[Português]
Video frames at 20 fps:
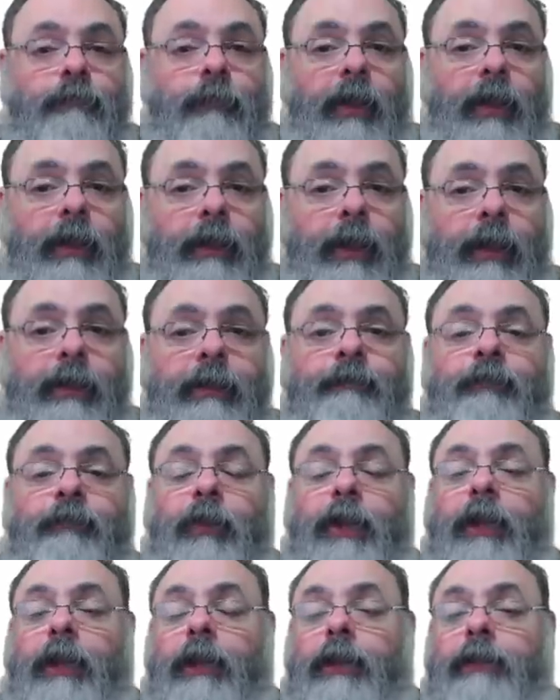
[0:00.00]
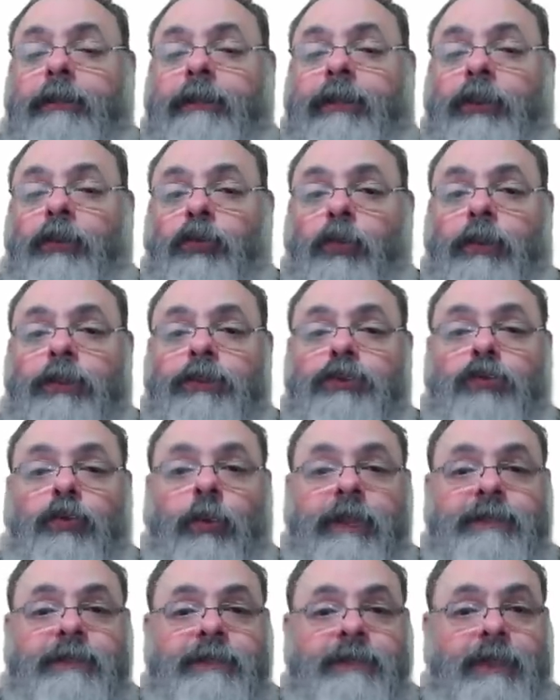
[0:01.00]
E aí, tem duas
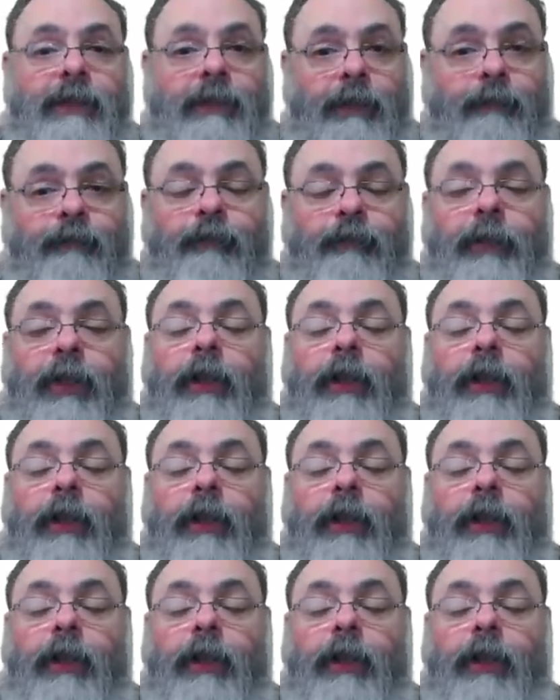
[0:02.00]
coisas ali.